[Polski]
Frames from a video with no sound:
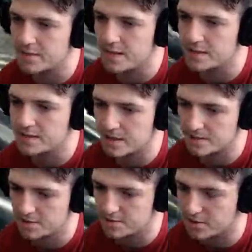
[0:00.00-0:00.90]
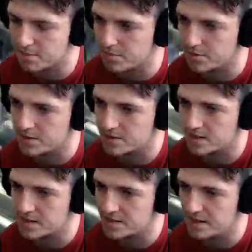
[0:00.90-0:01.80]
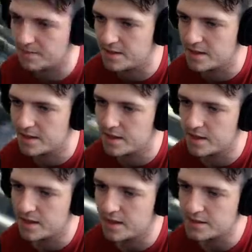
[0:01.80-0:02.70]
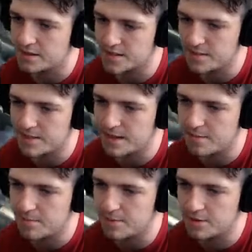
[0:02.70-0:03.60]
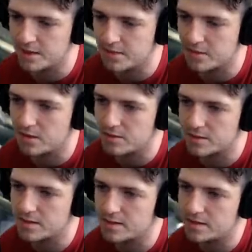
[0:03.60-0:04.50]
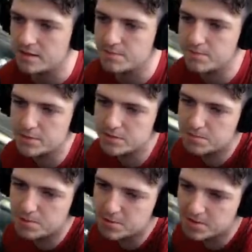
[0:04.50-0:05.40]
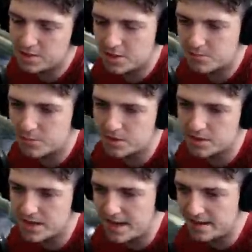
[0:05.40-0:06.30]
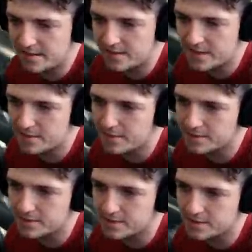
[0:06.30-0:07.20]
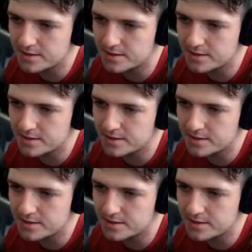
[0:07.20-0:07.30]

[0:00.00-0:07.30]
zahaczając o punkt C czasami, a czasami, nie wiem, pójdź naokoło i spróbuj zniszczyć punkt D, no wiadomo o co chodzi.